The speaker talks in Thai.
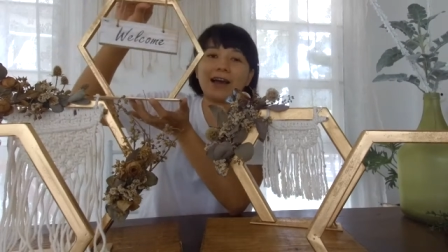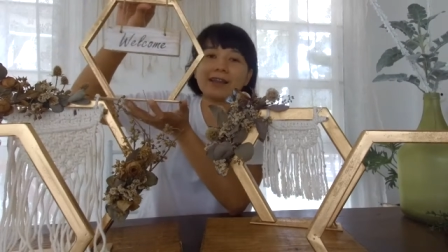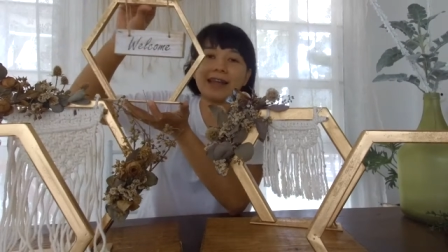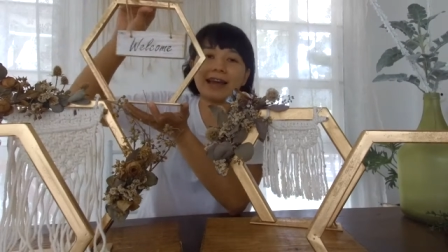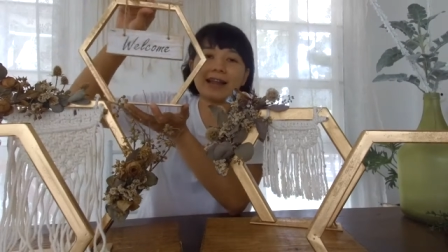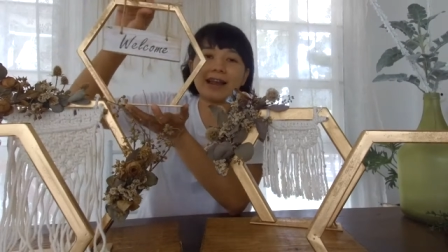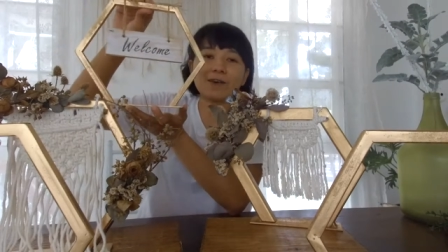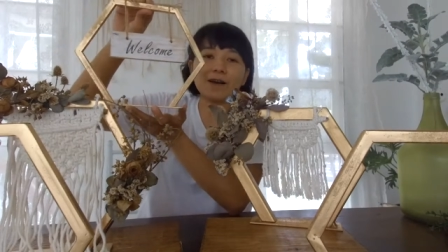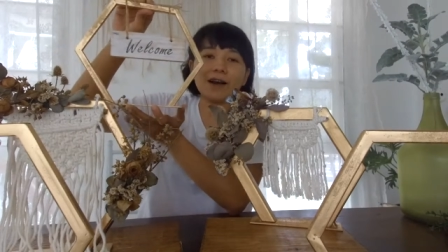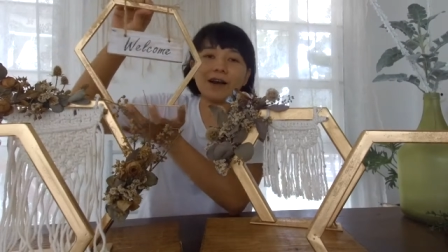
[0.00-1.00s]
วเนี่ยเรา
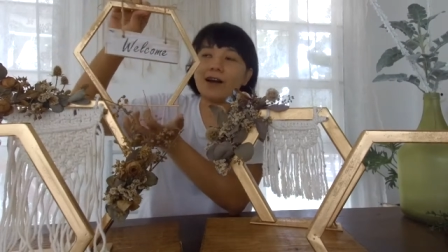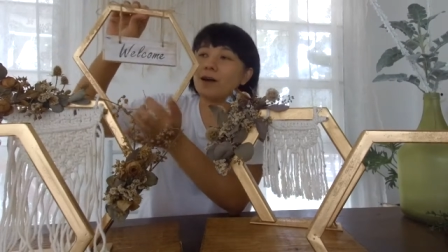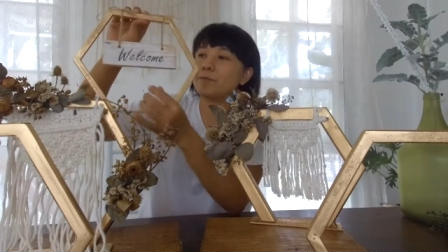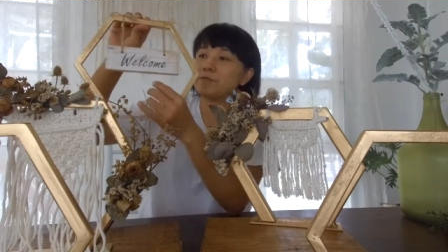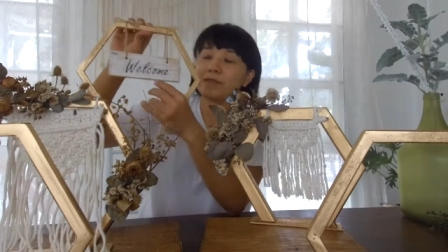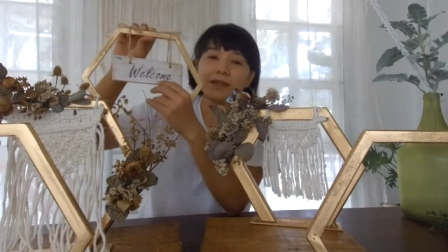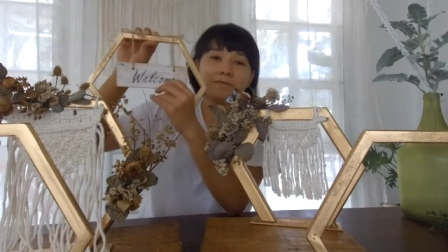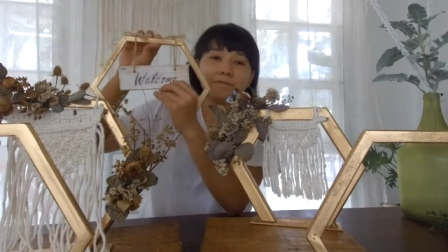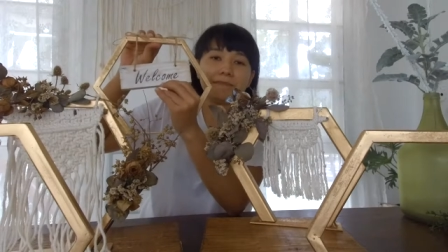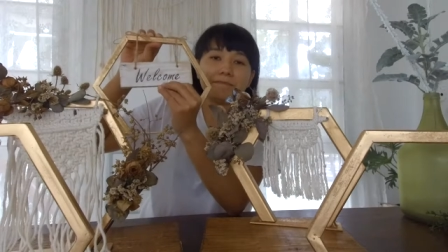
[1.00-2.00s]
ก็
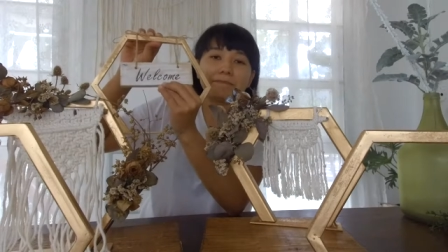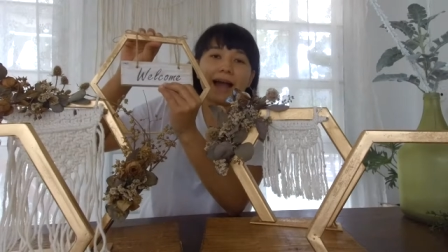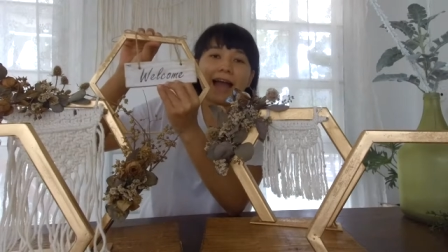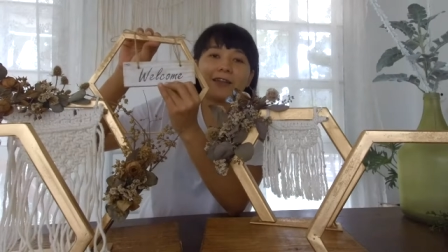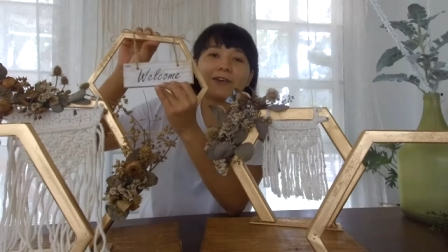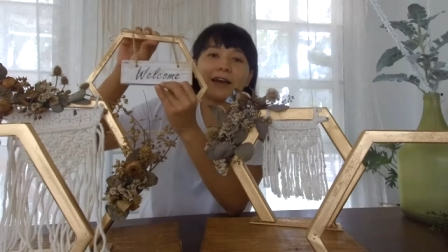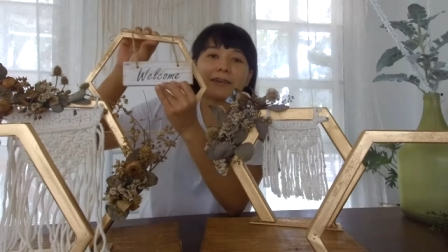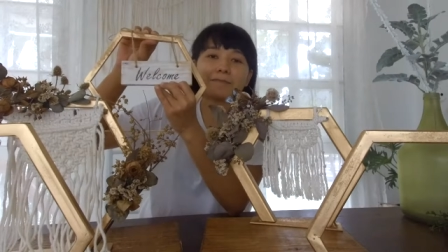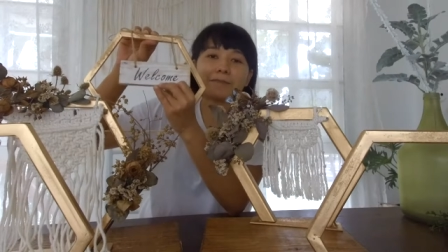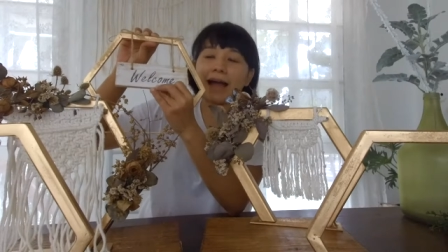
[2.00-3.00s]
มีป้ายด้วย
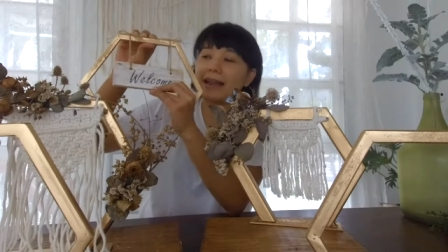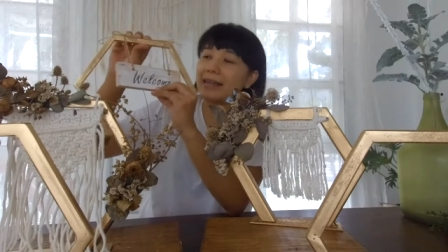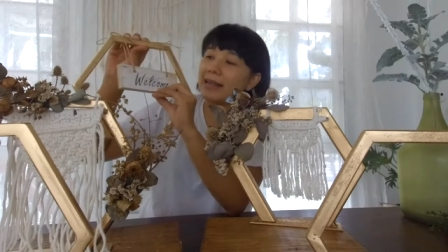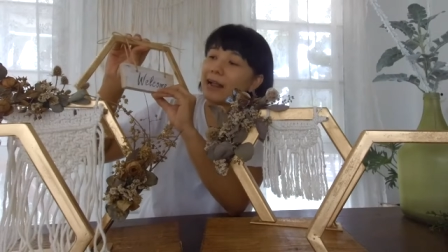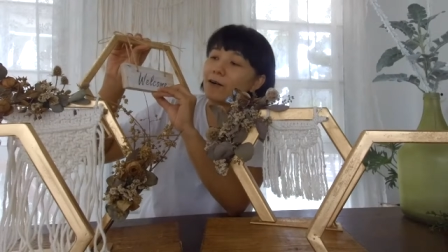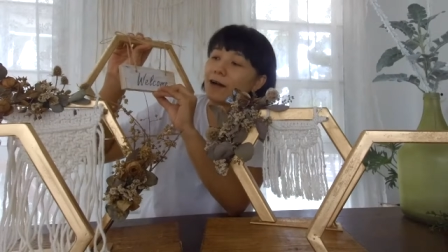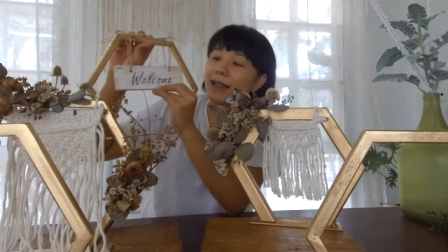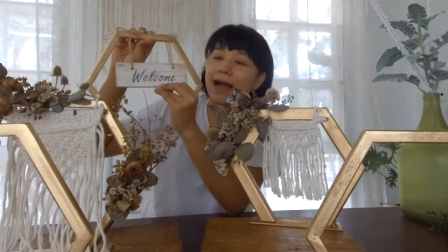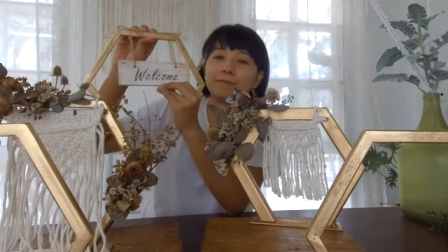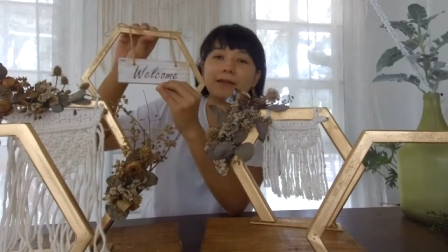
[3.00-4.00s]
ป้ายนี้เราก็
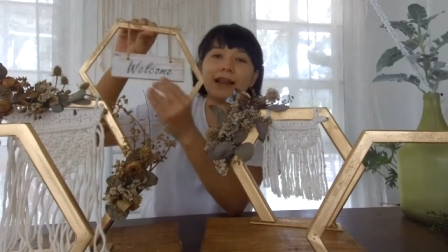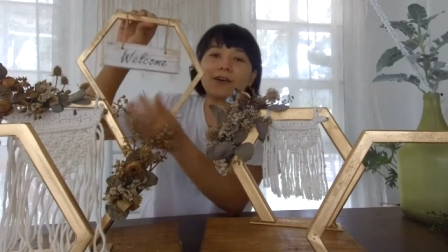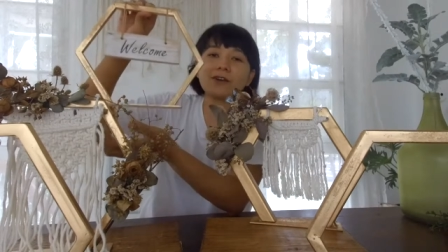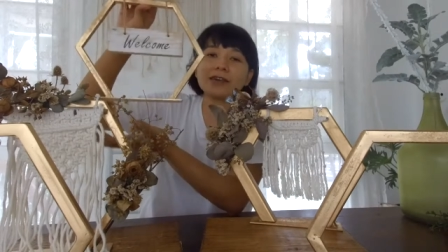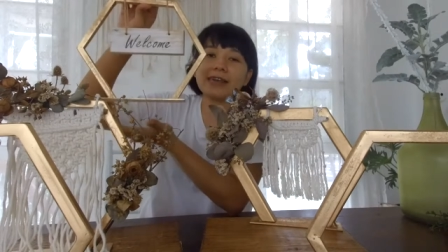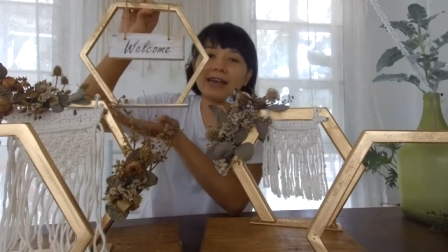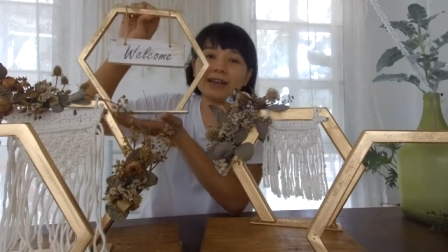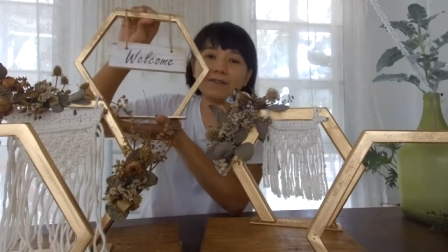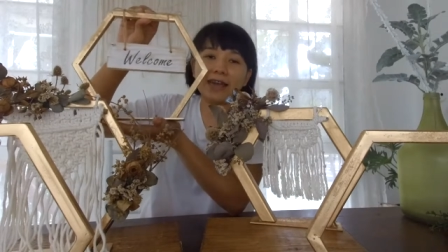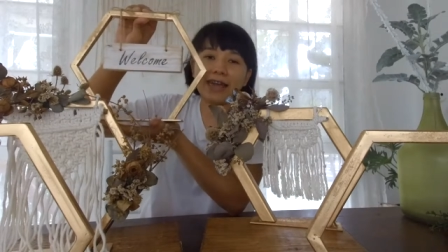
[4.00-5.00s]
ทำแล้วเราก็เขียน
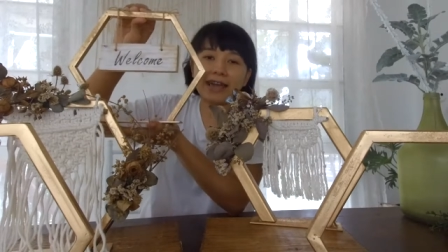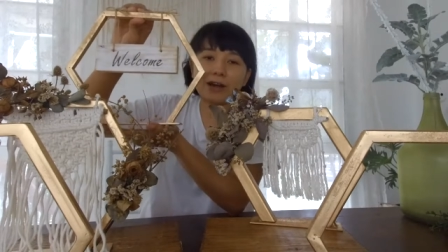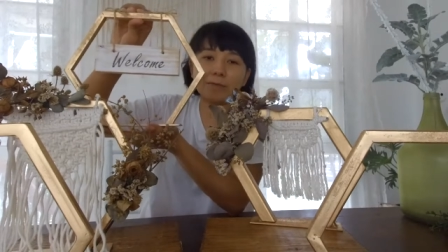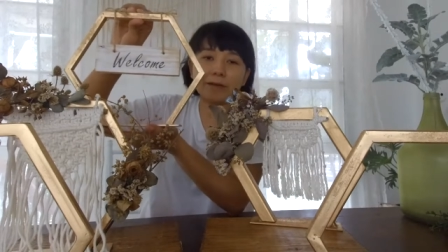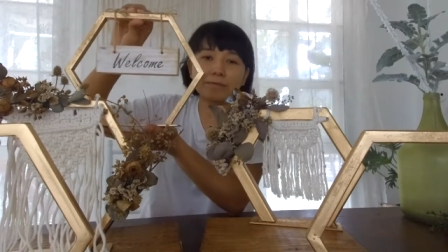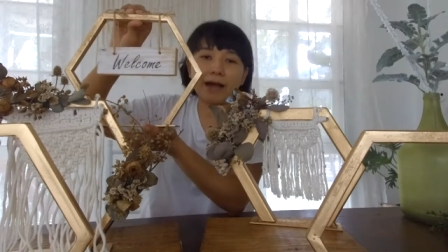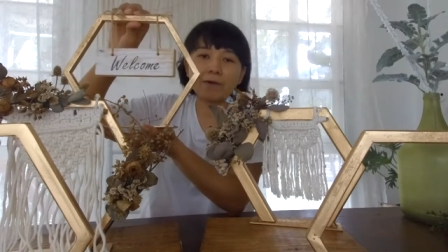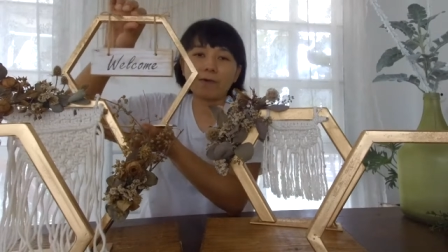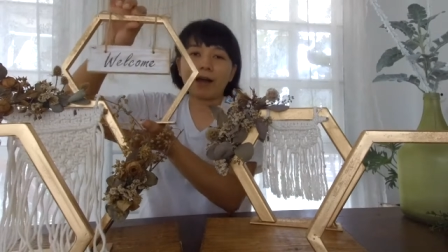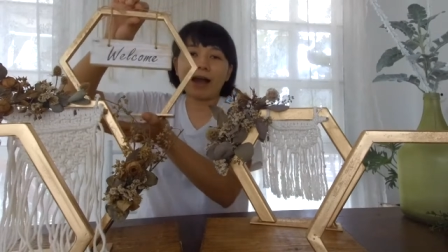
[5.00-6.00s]
ไว้เองว่าเป็นป้าย
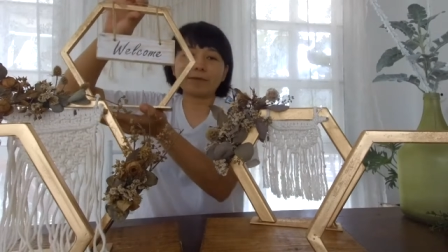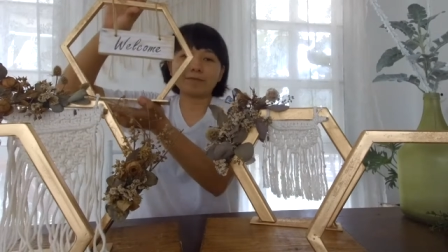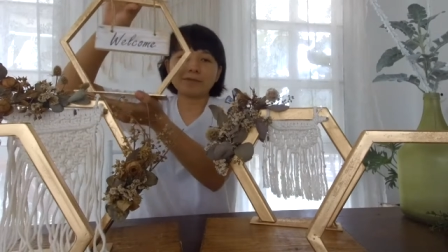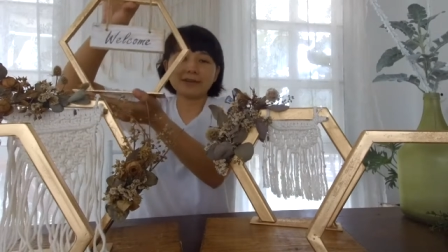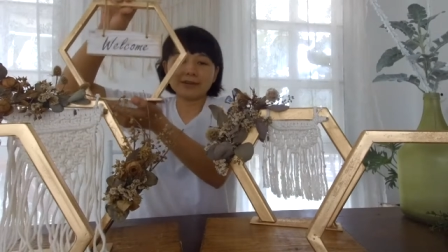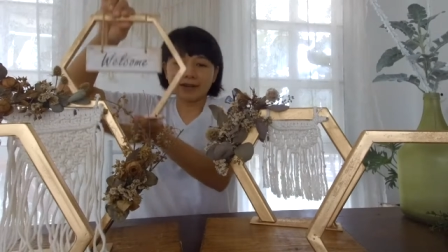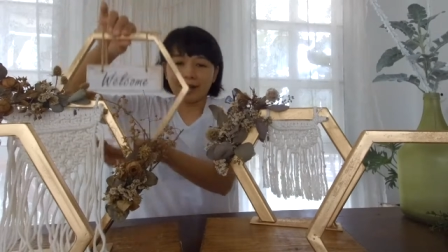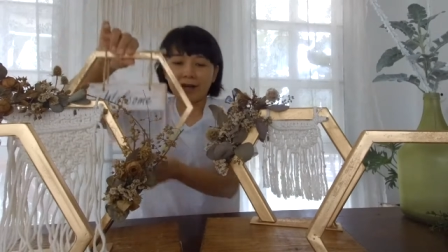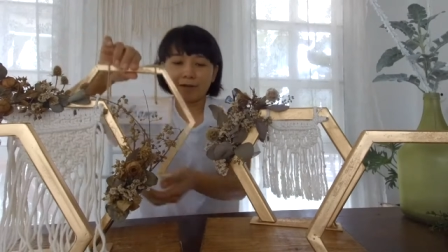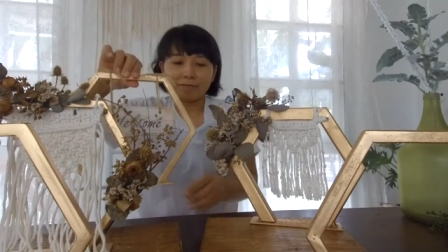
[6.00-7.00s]
เวลคัมก็
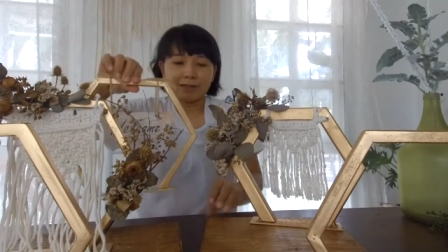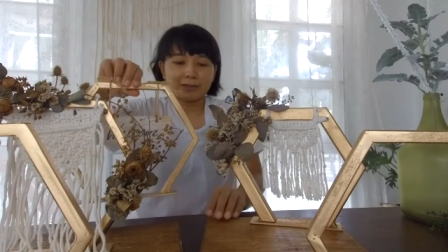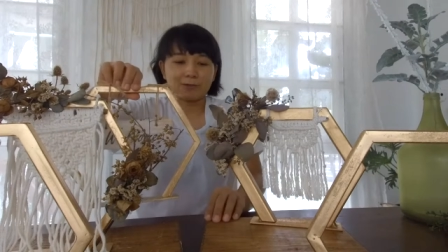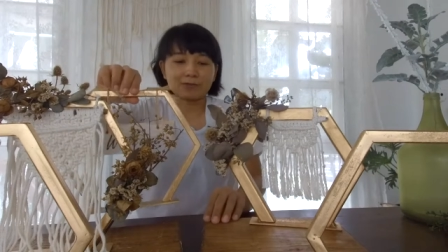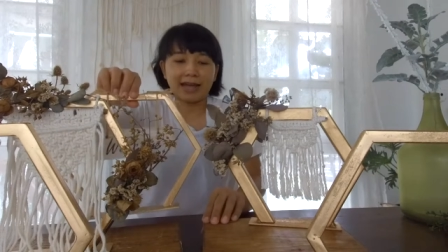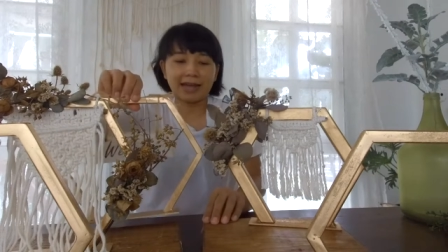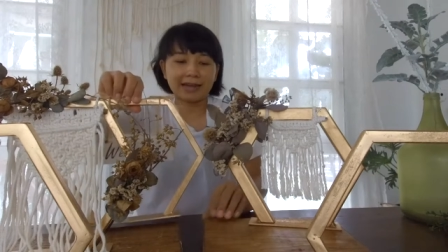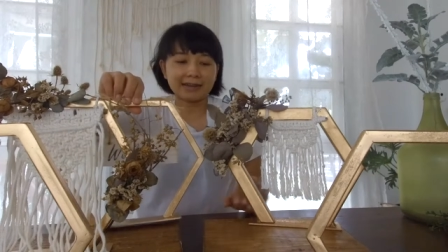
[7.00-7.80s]
เป็นตกแต่ง